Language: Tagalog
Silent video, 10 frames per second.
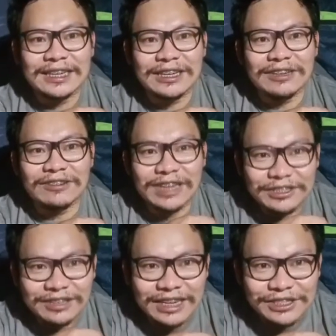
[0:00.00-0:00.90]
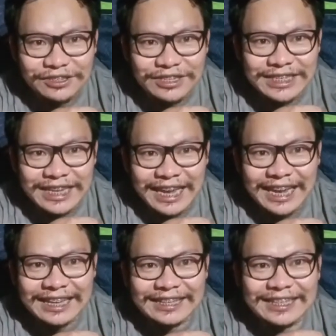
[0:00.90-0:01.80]
Congratulations
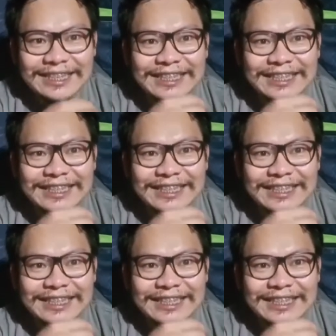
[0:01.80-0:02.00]
and